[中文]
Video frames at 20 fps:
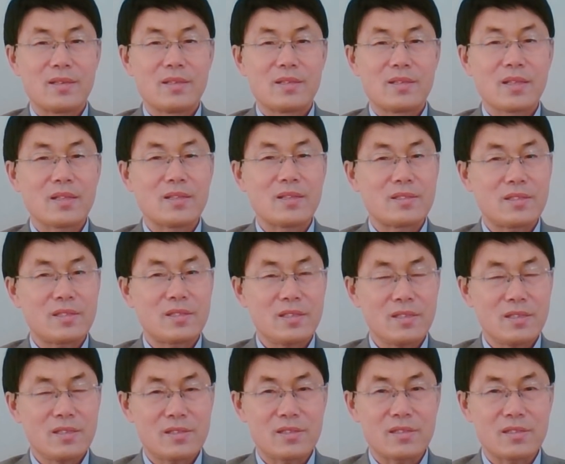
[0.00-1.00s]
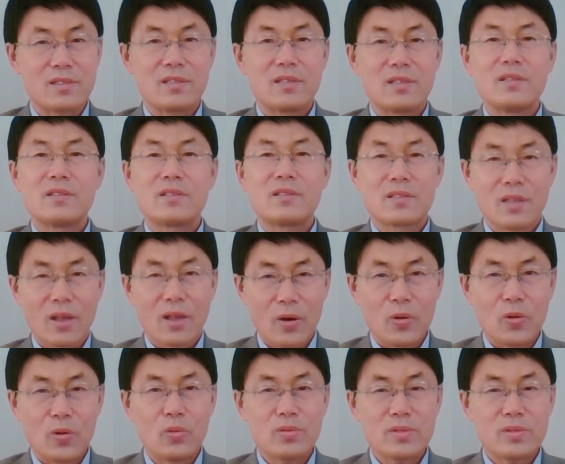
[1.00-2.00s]
他的妻子
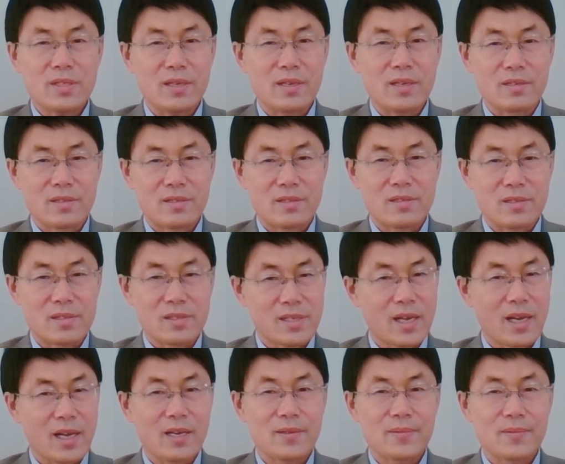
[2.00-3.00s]
投井自杀。